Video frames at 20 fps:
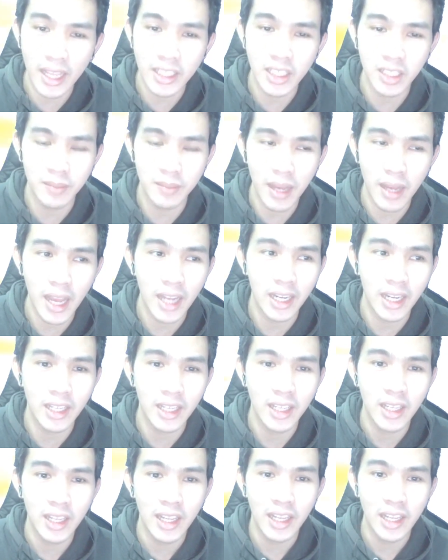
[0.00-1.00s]
เยอะมากนะ
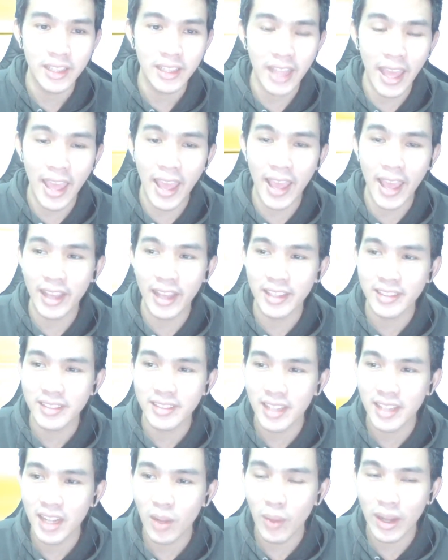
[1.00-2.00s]
แต่
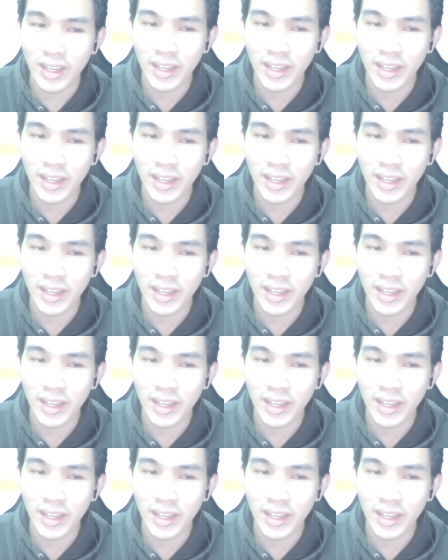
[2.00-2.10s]
ในระหว่าง